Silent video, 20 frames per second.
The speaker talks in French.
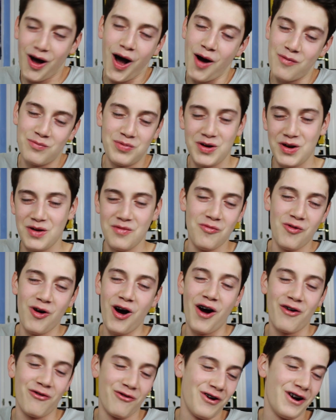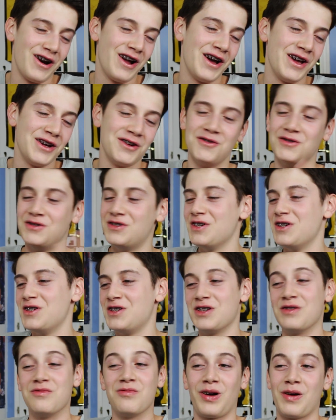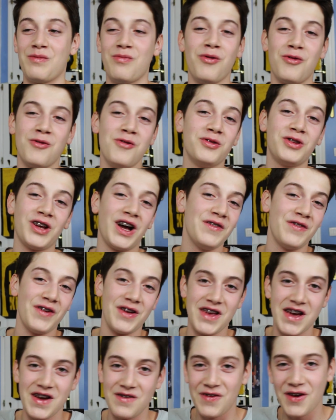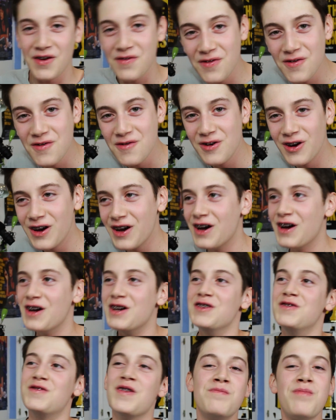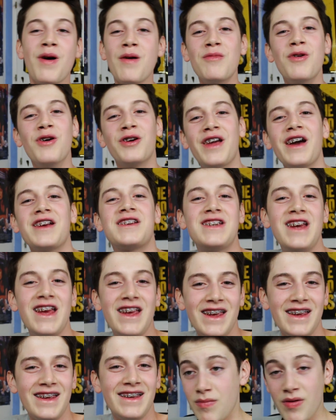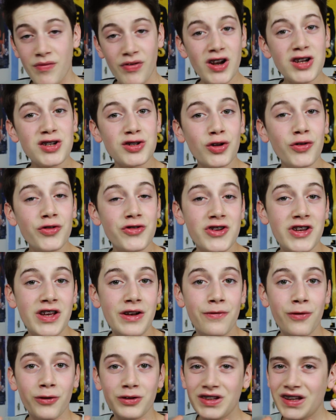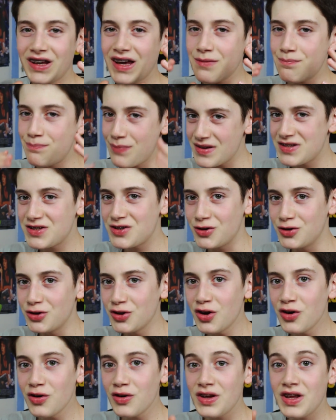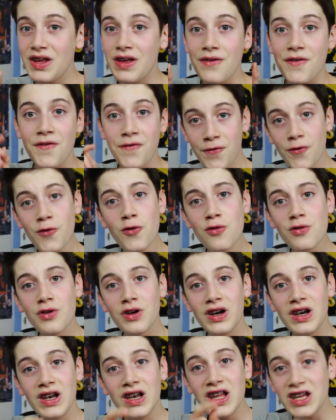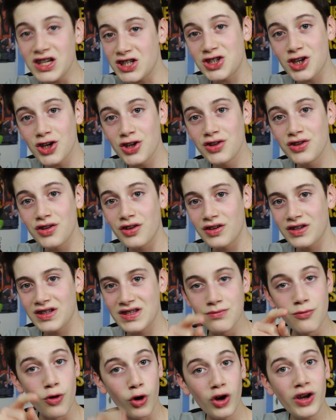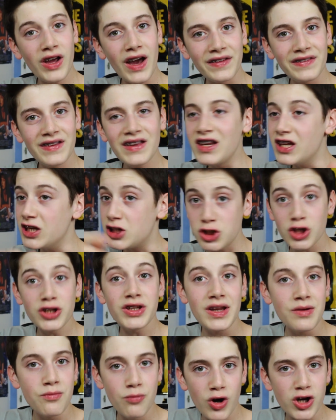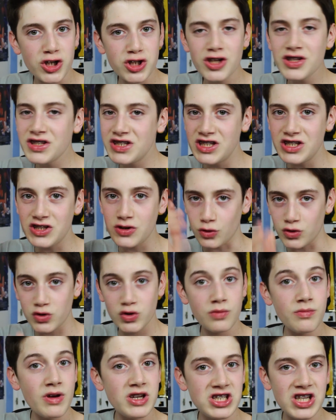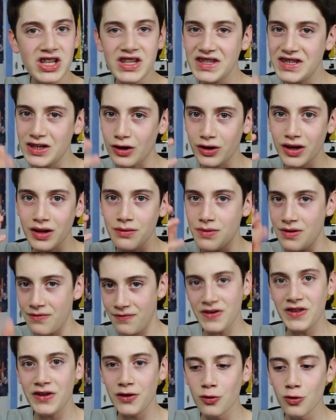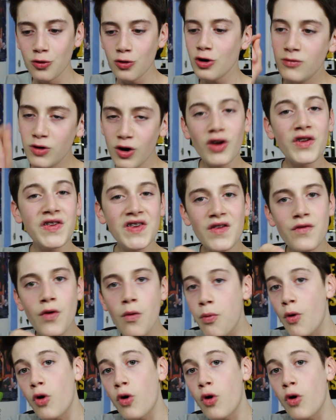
Appelez-moi, voilà, écoutez, j'aimerais beaucoup travailler avec vous, je vais pas me le cacher. Mais voilà, je trouve ce qu'ils font très passionnant, et vous, les jeunes qui me regardez, les jeunes et les moins jeunes qui sont sur ma chaîne qui regardent mes vidéos, lancez vos